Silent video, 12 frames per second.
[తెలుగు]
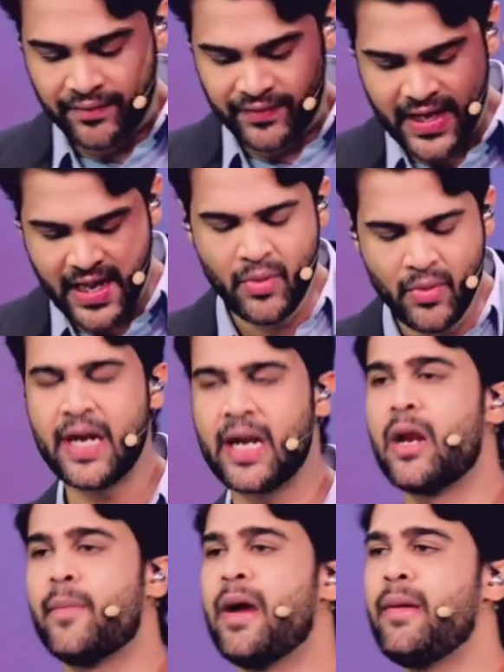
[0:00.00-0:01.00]
దేవుని
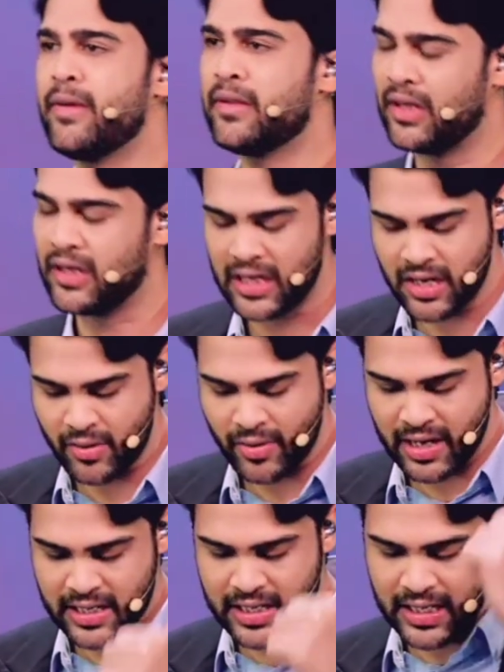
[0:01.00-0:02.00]
ఎడల భయభక్తులు కలిగిన
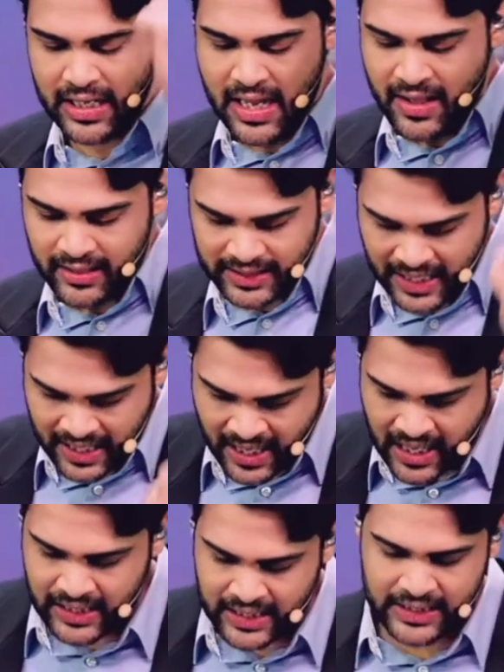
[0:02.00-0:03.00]
వారికి
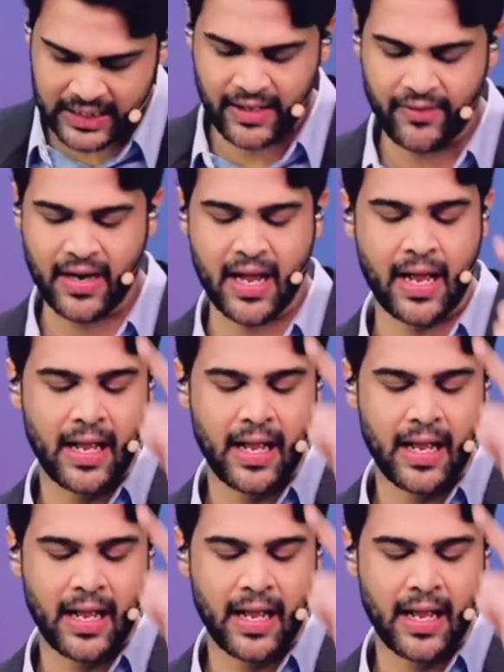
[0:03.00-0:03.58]
తరాలకి దీవెన